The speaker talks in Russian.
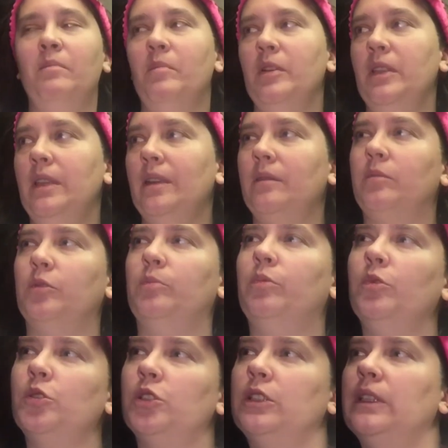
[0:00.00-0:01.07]
мне вот
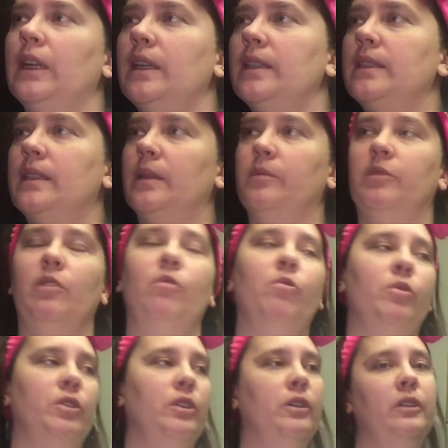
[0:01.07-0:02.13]
больше нравится там на
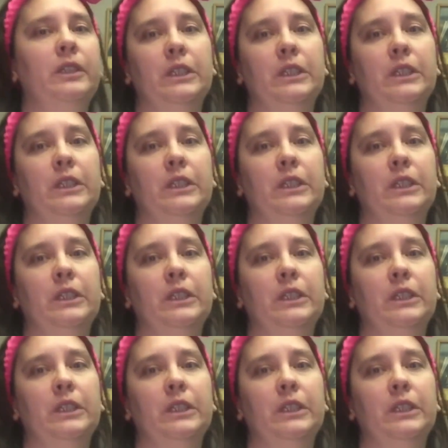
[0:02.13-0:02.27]
горных